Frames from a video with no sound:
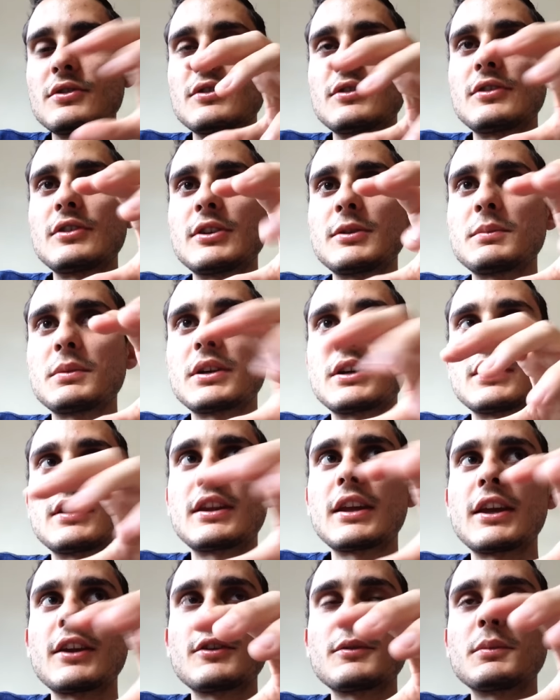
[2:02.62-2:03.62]
de cima que
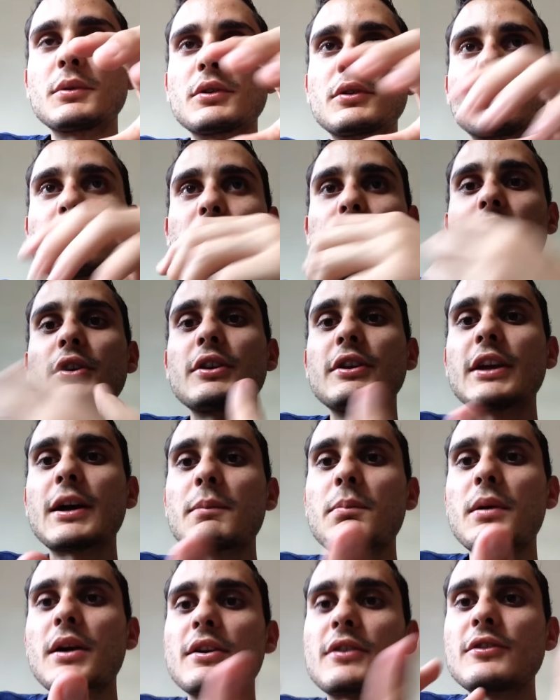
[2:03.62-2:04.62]
tem do motor e
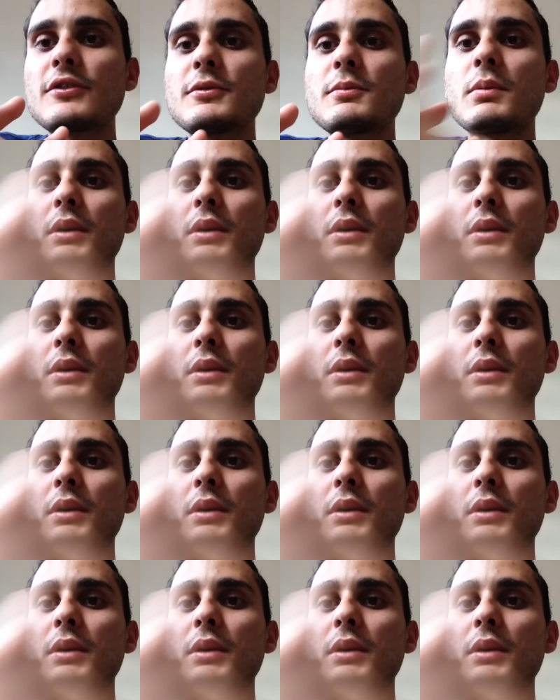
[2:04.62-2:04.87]
a parte de